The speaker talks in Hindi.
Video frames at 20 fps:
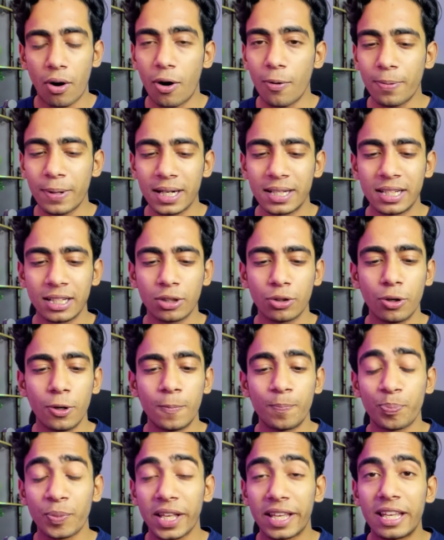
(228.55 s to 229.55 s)
ऑफ कर सकते
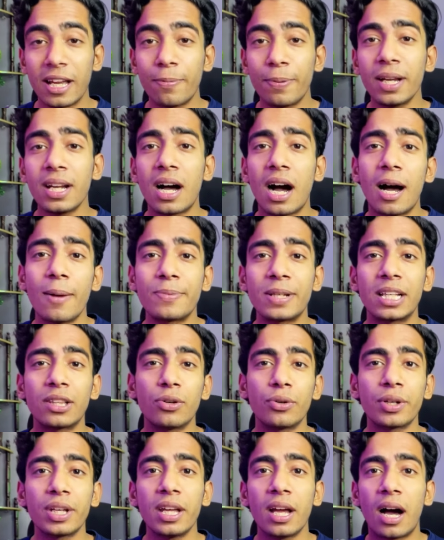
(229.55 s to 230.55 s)
हो या फिर आप
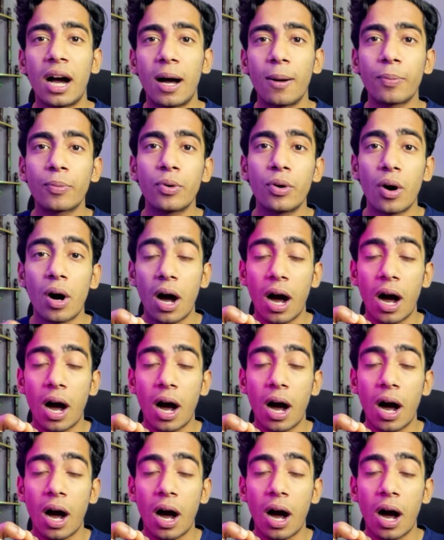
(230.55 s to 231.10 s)
चाहते हो कि आपको